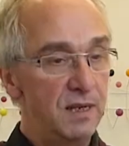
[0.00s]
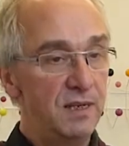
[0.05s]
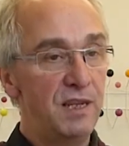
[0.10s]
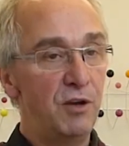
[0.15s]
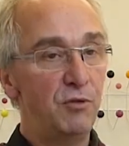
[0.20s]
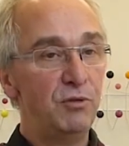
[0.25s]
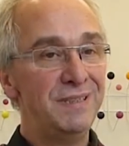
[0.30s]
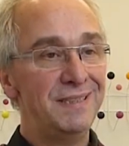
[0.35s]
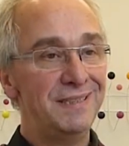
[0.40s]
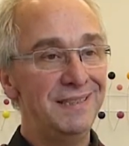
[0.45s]
Il
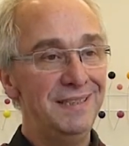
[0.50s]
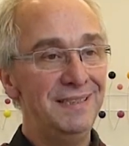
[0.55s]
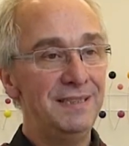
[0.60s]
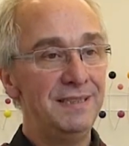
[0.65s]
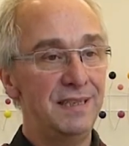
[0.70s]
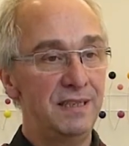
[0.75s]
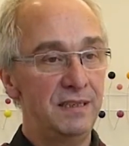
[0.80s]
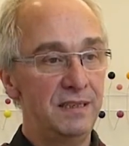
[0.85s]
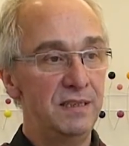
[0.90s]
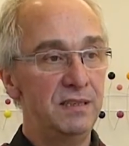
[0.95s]
y a aussi
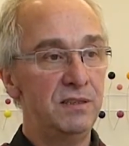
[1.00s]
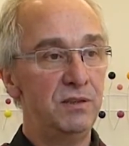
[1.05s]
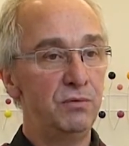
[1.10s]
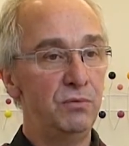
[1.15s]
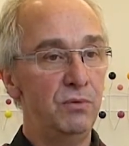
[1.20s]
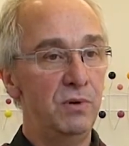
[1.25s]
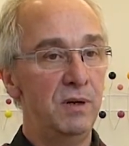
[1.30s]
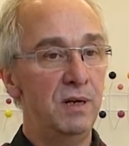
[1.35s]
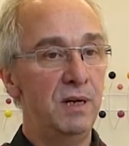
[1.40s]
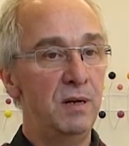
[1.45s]
cette
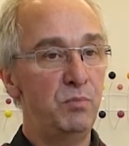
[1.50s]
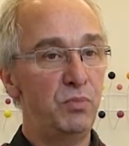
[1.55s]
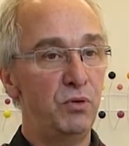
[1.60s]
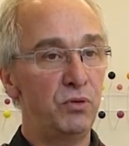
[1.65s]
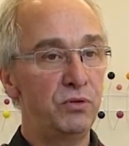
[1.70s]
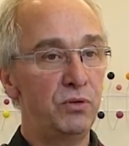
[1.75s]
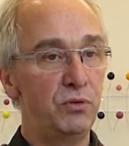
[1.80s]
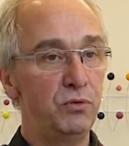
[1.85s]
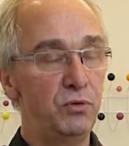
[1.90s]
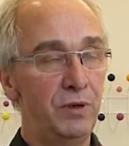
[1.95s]
question
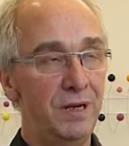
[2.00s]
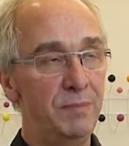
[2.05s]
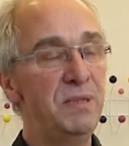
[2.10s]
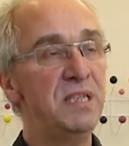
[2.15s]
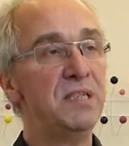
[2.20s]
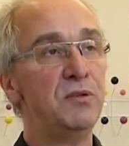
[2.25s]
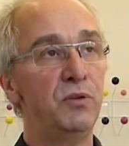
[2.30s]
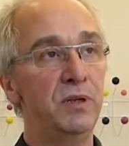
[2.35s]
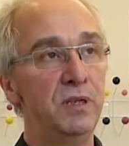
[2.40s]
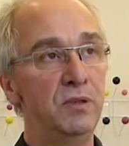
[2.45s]
importante de la
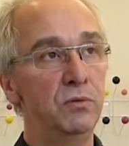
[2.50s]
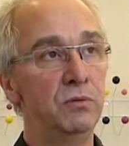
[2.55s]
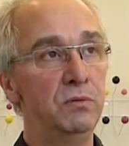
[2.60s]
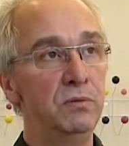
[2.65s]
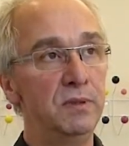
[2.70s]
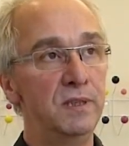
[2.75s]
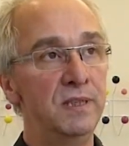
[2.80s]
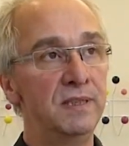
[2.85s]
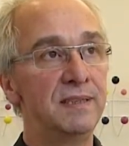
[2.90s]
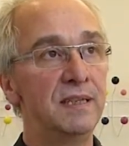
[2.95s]
mise en réseau.
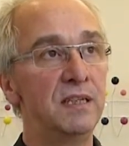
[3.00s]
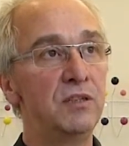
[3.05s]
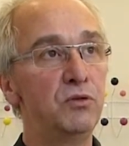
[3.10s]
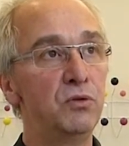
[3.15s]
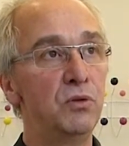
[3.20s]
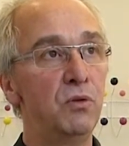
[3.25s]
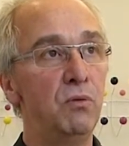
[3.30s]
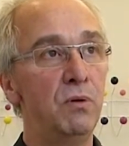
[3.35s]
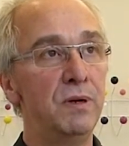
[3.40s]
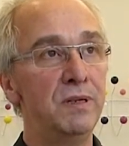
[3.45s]
Et ça,
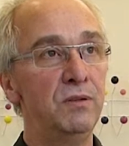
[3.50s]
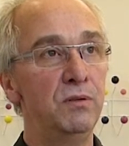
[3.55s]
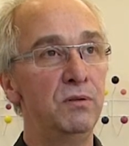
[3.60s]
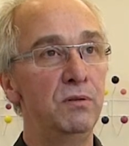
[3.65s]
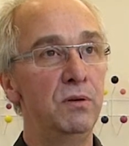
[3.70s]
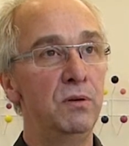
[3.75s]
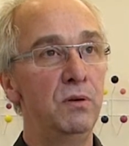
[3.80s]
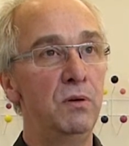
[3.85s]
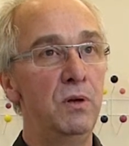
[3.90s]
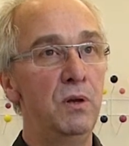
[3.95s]
je crois
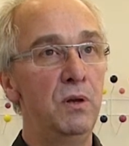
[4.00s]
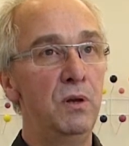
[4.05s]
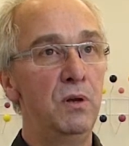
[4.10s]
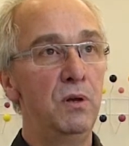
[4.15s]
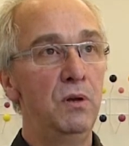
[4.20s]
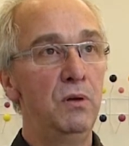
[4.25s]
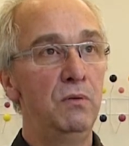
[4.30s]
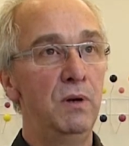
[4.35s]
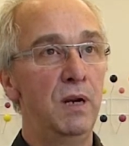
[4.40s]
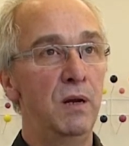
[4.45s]
que...
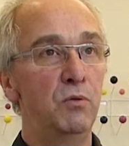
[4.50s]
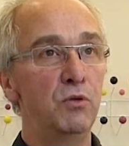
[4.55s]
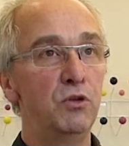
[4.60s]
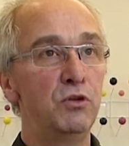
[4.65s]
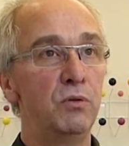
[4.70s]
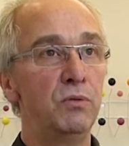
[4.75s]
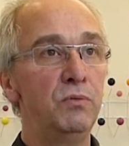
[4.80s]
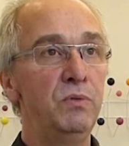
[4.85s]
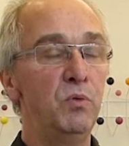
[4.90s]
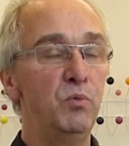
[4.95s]
Voilà,
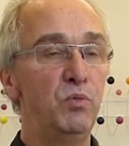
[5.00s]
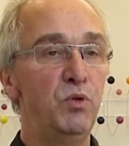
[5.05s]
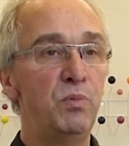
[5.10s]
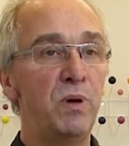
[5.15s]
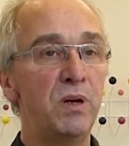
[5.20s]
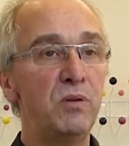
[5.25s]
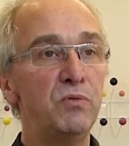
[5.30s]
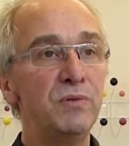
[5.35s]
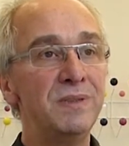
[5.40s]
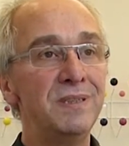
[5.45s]
aujourd'hui, on ne peut
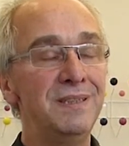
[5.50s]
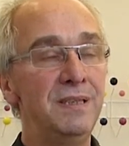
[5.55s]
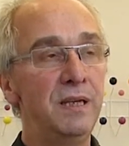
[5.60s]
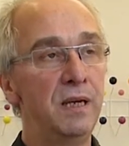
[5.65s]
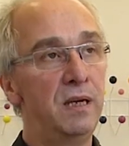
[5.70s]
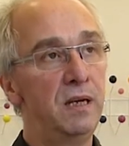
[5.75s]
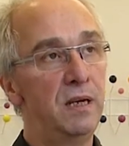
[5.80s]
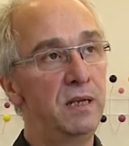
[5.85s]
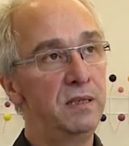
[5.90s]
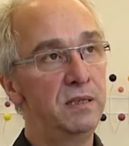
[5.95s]
pas
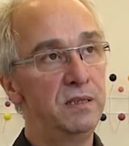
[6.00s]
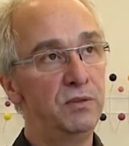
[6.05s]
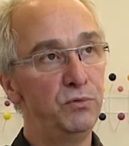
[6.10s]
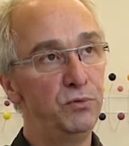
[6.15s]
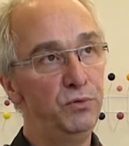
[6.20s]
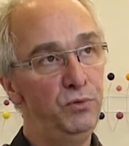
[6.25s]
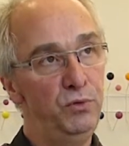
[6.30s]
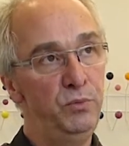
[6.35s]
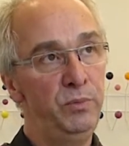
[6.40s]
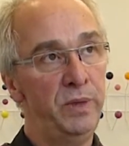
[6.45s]
considérer que la
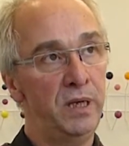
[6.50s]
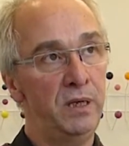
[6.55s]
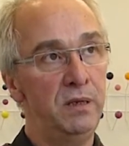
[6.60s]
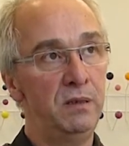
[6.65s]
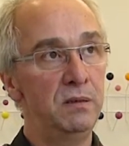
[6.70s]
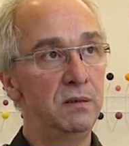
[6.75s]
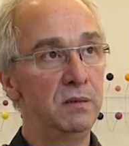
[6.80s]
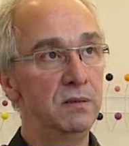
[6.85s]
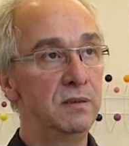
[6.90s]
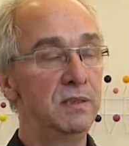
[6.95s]
question du
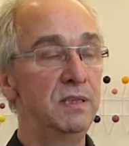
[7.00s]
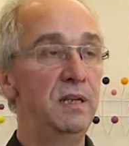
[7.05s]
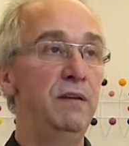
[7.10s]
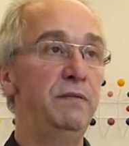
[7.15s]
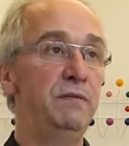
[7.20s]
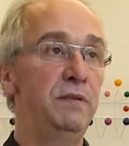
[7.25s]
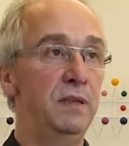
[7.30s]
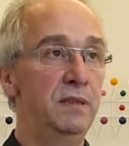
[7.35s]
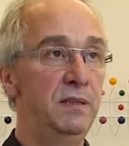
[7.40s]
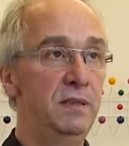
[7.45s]
numérique, c'est
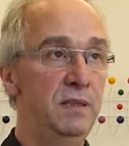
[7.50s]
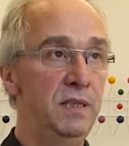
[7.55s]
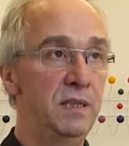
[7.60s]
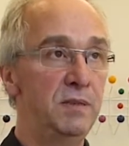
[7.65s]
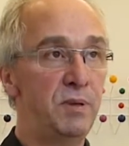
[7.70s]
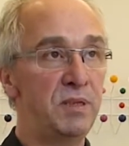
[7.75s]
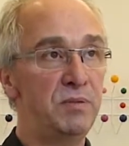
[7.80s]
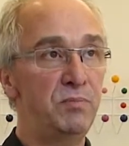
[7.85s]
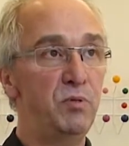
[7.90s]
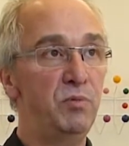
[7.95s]
l'affaire des
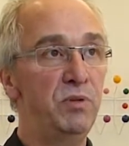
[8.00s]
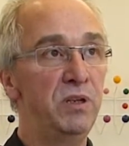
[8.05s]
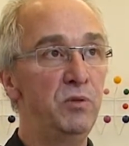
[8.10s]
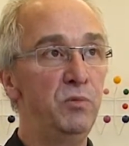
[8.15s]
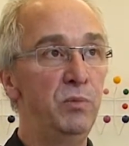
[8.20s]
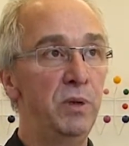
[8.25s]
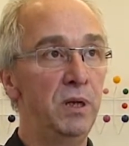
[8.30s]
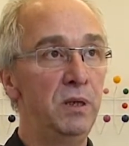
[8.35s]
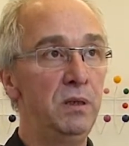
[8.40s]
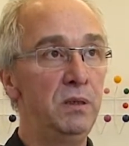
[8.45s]
espaces publics
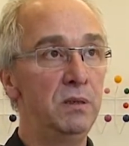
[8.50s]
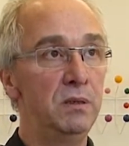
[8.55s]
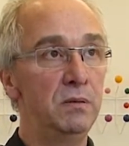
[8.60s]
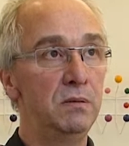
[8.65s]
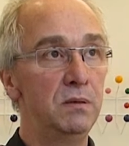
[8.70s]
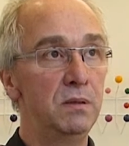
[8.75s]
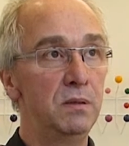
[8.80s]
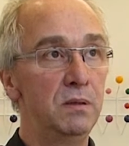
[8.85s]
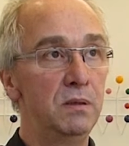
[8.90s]
numériques